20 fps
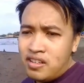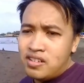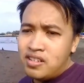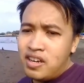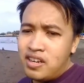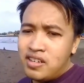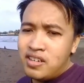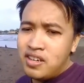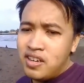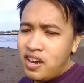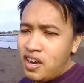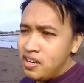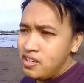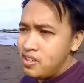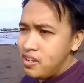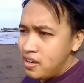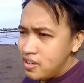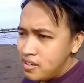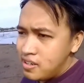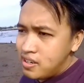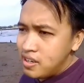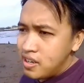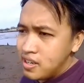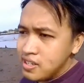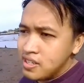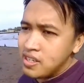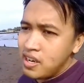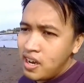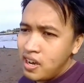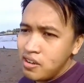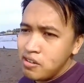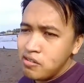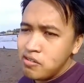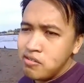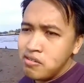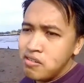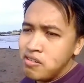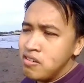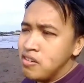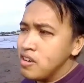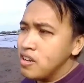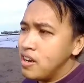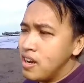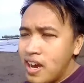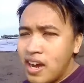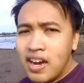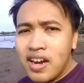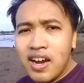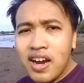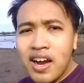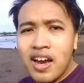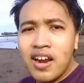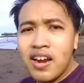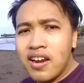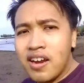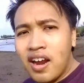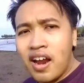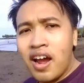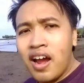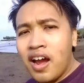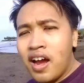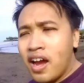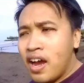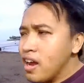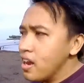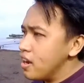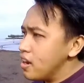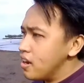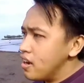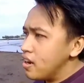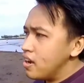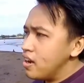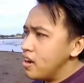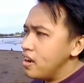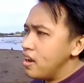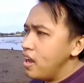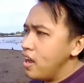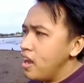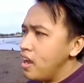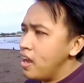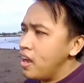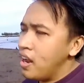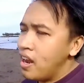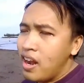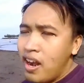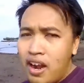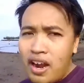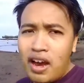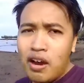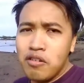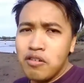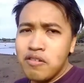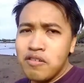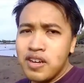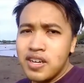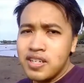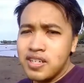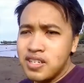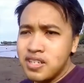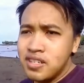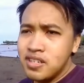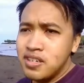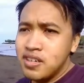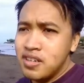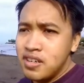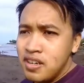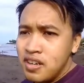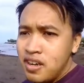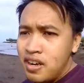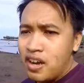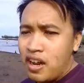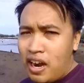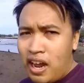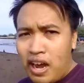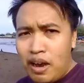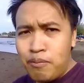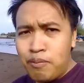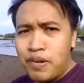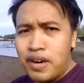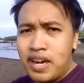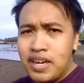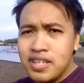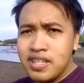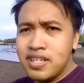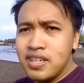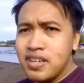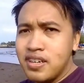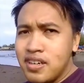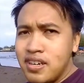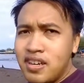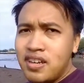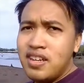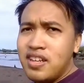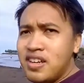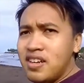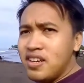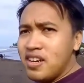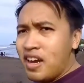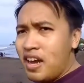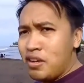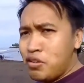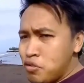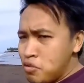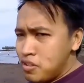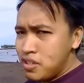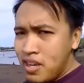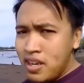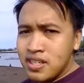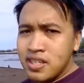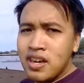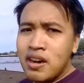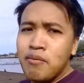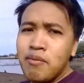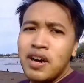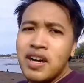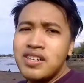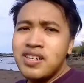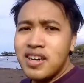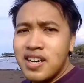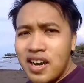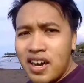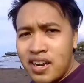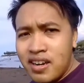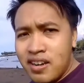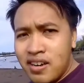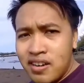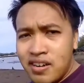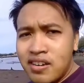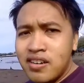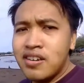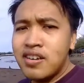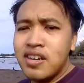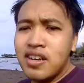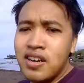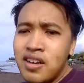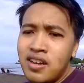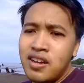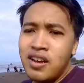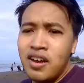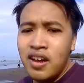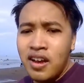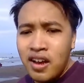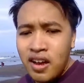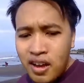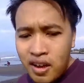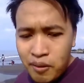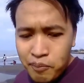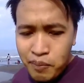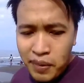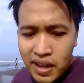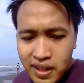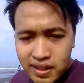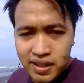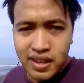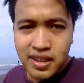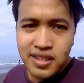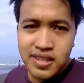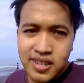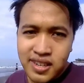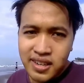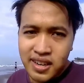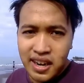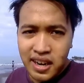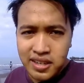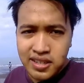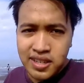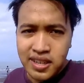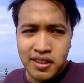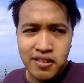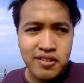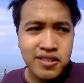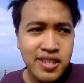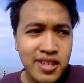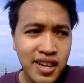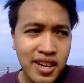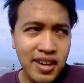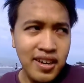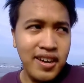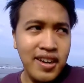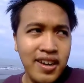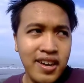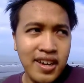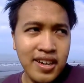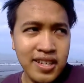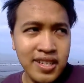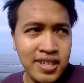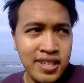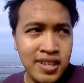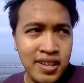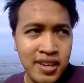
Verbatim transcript: jadi ada desa itu hilang karena kena laut guys kena abrasi jadi kasusnya sama dengan di pantai Sendang Si Kucing ini guys